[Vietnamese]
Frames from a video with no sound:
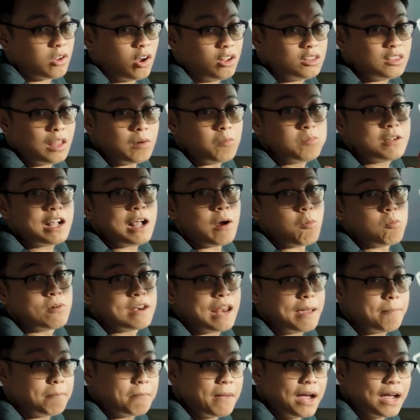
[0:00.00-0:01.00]
có tổng cộng
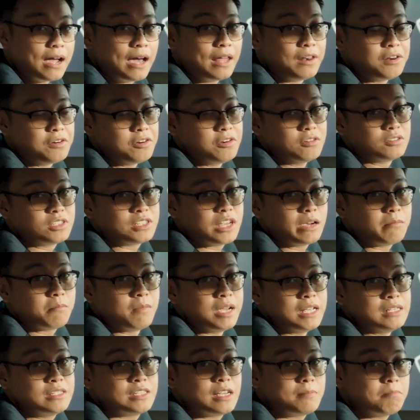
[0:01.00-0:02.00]
5 màn hình được
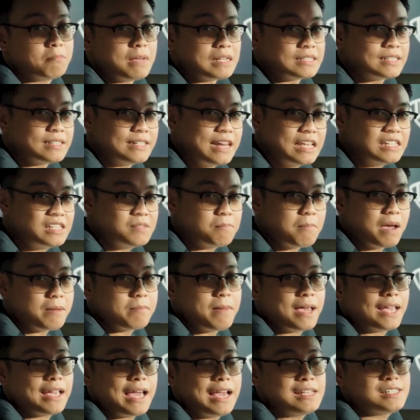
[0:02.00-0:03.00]
trang bị trên Mercedes
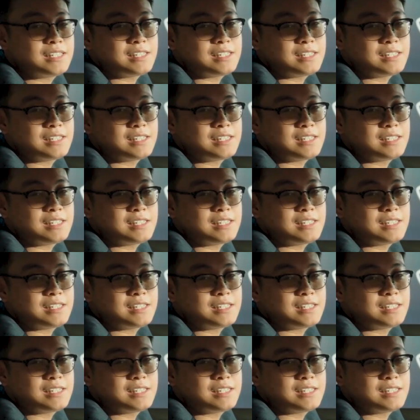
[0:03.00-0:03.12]
Maybach